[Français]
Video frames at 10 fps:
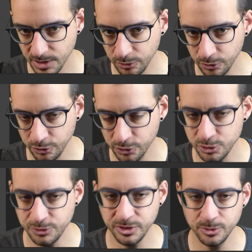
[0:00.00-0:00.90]
Donc ce que
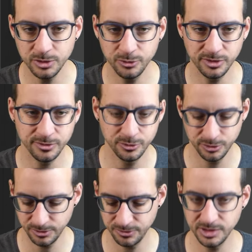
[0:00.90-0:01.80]
je fais moi, vous avez vu
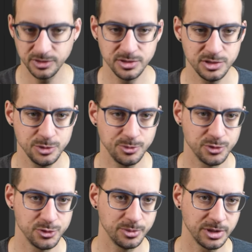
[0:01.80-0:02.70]
en fait, ici je peux le
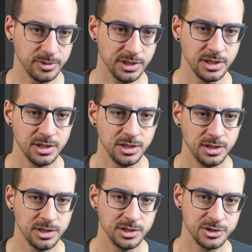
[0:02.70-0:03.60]
supprimer.
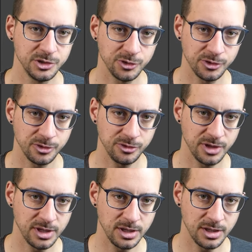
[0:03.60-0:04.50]
J'ai tendance
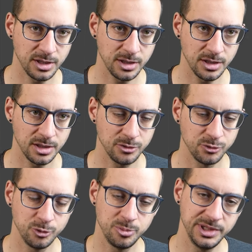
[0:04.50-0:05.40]
à
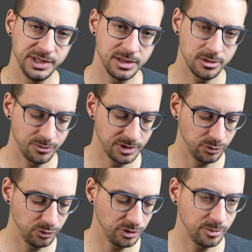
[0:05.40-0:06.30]
dupliquer en fait
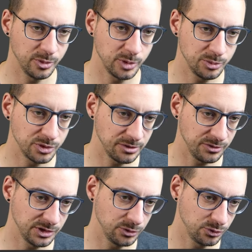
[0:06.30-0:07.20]
tout simplement pour
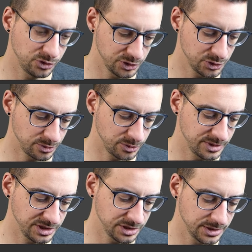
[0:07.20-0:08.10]
éviter de toucher sur mon
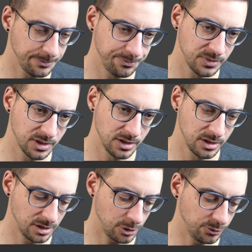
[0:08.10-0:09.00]
mesh
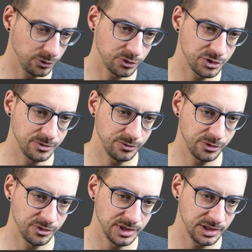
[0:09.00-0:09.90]
en faisant Shift
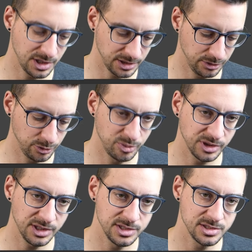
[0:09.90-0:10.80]
D et à
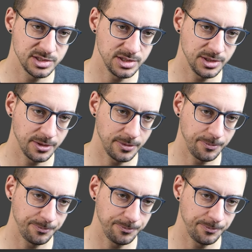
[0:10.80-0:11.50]
récupérer ici euh,